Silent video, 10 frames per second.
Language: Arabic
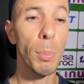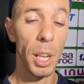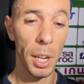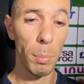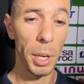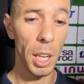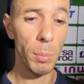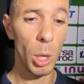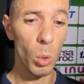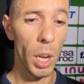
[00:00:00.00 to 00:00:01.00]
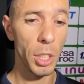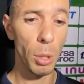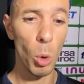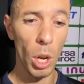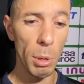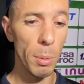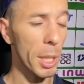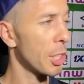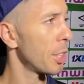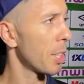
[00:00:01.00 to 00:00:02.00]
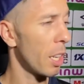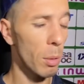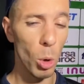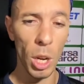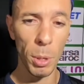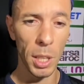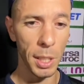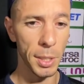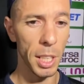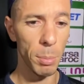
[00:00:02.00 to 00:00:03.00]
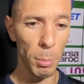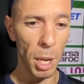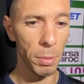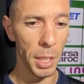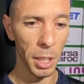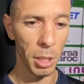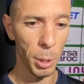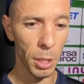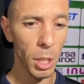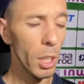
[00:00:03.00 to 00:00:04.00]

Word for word: الله الرحمن الرحيم اول حاجه مقابله ما كانتش سهله مقابله كانت صعيبه مع فريق كبير